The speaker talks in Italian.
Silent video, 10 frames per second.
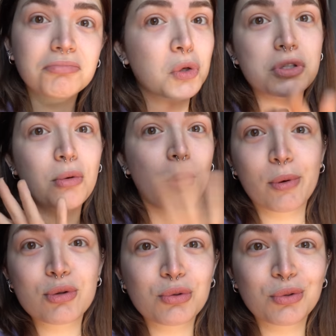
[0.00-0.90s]
così non mi
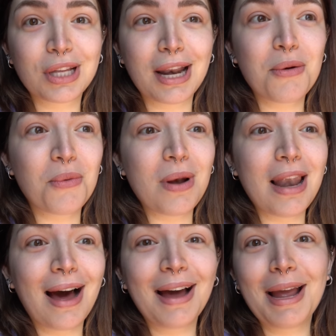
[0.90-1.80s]
possono dire
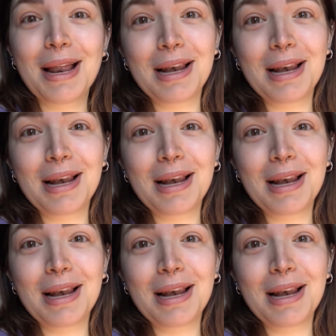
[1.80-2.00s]
nulla e